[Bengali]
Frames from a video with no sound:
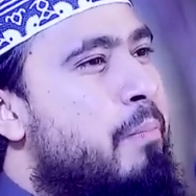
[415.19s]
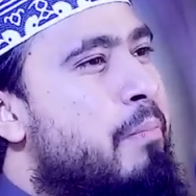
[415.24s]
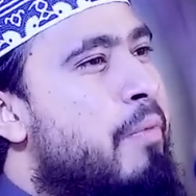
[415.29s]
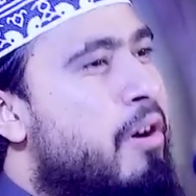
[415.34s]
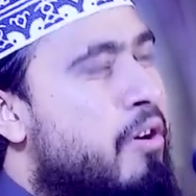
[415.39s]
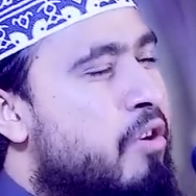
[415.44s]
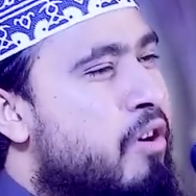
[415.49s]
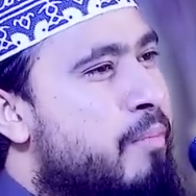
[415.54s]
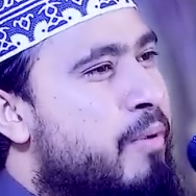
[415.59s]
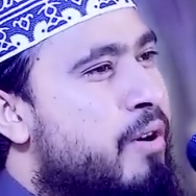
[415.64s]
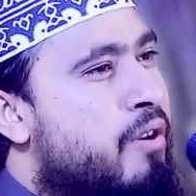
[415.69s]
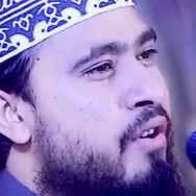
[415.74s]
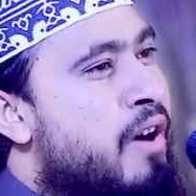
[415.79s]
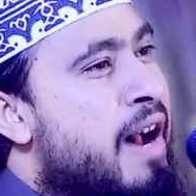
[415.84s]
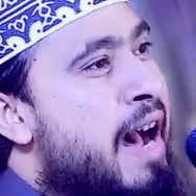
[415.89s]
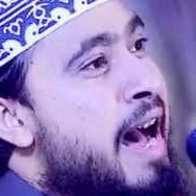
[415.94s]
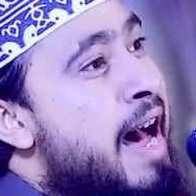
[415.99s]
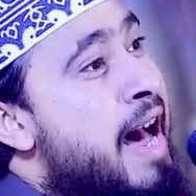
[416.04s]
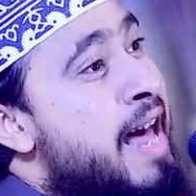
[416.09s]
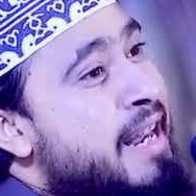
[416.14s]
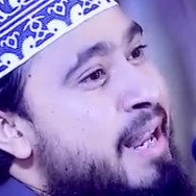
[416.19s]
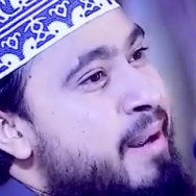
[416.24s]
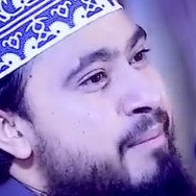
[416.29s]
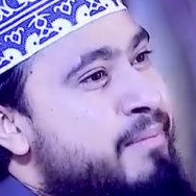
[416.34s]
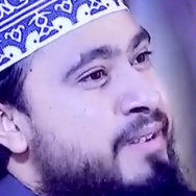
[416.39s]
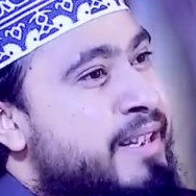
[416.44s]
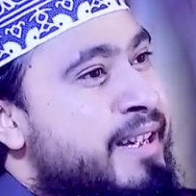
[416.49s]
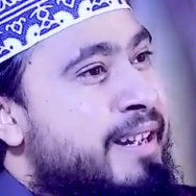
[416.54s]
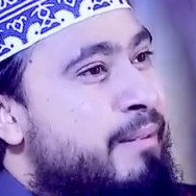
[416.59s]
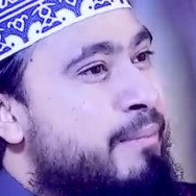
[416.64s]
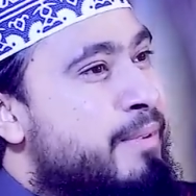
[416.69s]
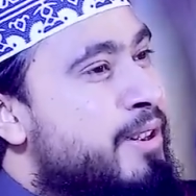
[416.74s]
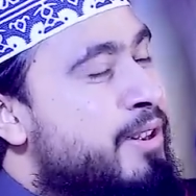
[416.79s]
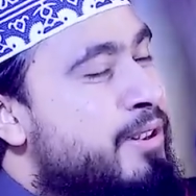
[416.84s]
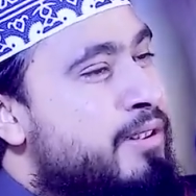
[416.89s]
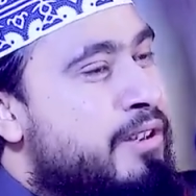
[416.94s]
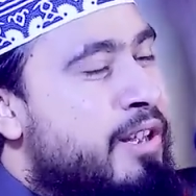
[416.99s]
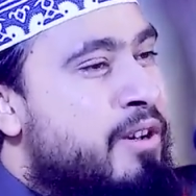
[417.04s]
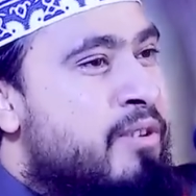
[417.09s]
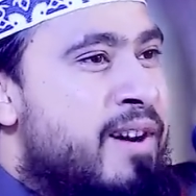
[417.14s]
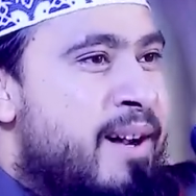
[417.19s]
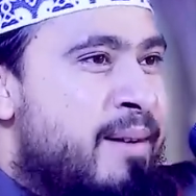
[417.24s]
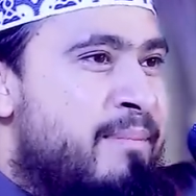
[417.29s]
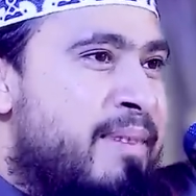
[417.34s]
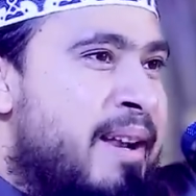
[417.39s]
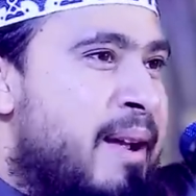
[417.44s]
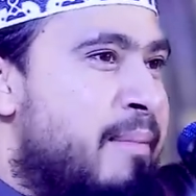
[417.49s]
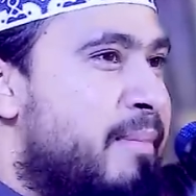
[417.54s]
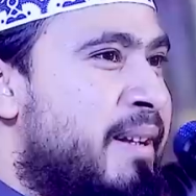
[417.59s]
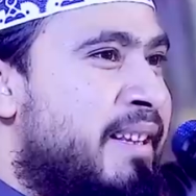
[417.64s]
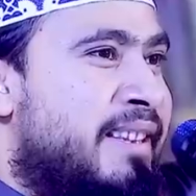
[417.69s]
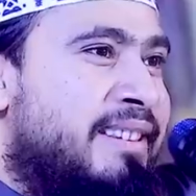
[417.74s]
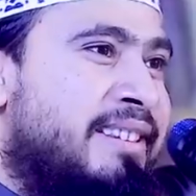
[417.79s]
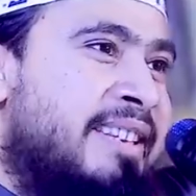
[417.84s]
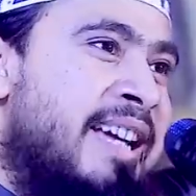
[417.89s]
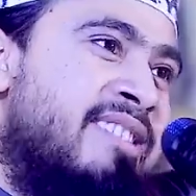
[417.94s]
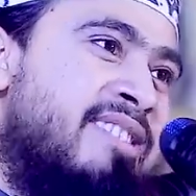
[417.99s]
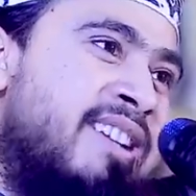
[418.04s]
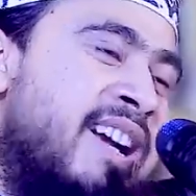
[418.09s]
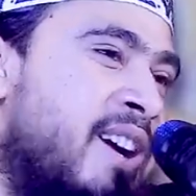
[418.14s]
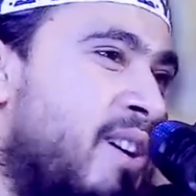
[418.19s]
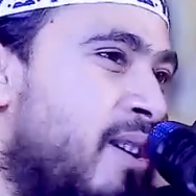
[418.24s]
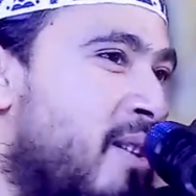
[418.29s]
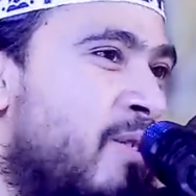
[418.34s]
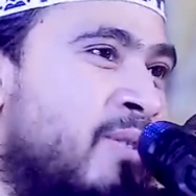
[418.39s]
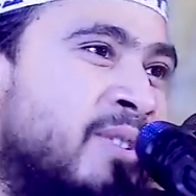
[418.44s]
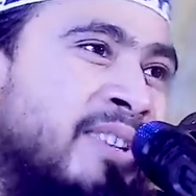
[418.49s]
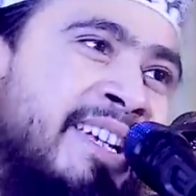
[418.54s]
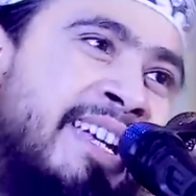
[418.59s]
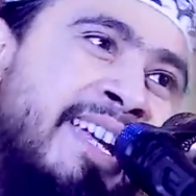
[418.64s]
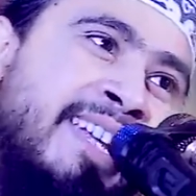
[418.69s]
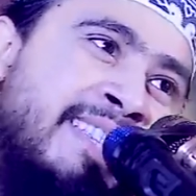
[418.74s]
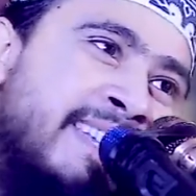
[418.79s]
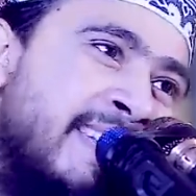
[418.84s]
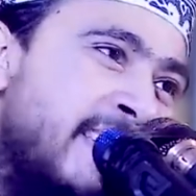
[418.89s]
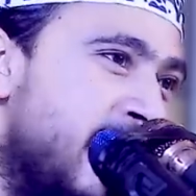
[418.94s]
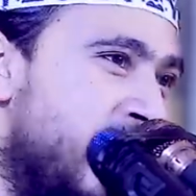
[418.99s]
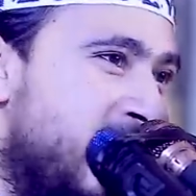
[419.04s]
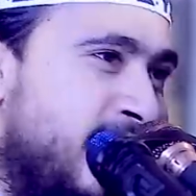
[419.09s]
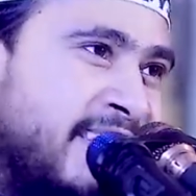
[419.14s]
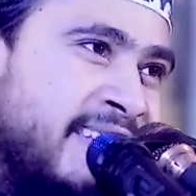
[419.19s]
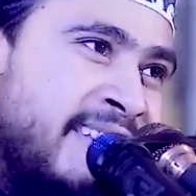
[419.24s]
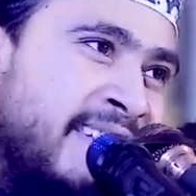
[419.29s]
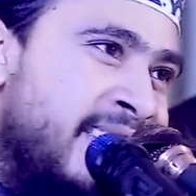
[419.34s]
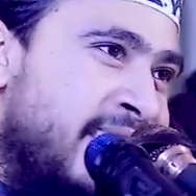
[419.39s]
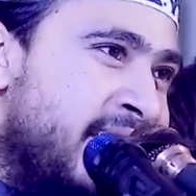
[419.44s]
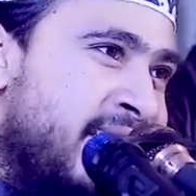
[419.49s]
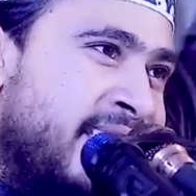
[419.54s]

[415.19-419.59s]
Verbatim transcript: বড় বড় আলেমদের বিরুদ্ধেও আমরা মিথ্যা সাক্ষ্য দিয়ে দিয়েছি